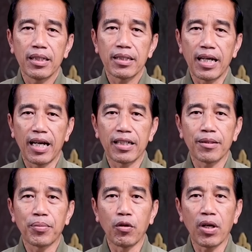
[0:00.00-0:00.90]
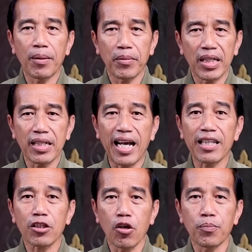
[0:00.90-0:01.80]
dan BUMN
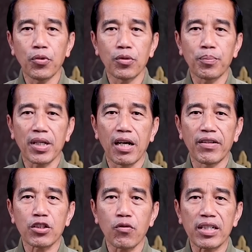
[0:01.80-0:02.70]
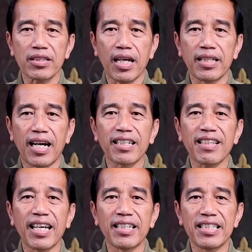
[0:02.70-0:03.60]
ataupun pegawai swasta yang
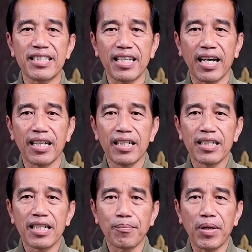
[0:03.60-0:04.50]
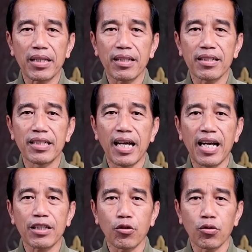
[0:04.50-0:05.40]
teknisnya dapat
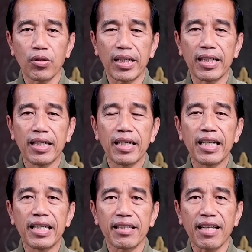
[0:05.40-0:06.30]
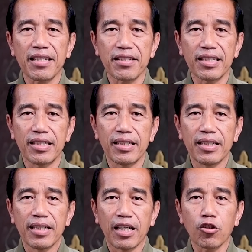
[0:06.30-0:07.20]
diatur oleh instansi
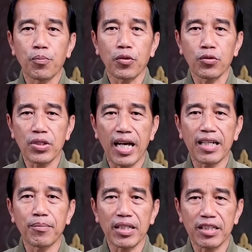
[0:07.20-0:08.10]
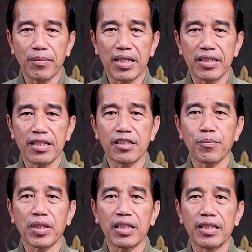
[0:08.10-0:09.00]
atau perusahaan masing-masing
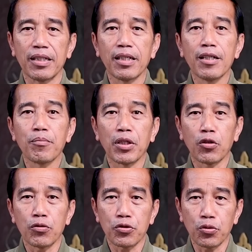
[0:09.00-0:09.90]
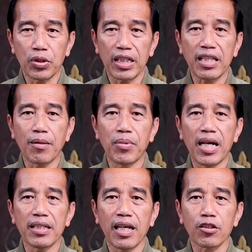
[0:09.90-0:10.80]
seperti bentuk cuti
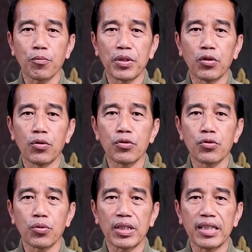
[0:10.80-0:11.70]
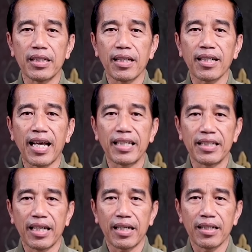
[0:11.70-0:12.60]
tambahan atau bentuk cuti
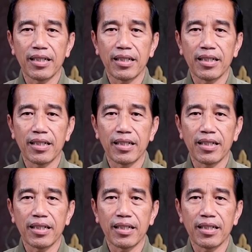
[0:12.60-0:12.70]
lainnya.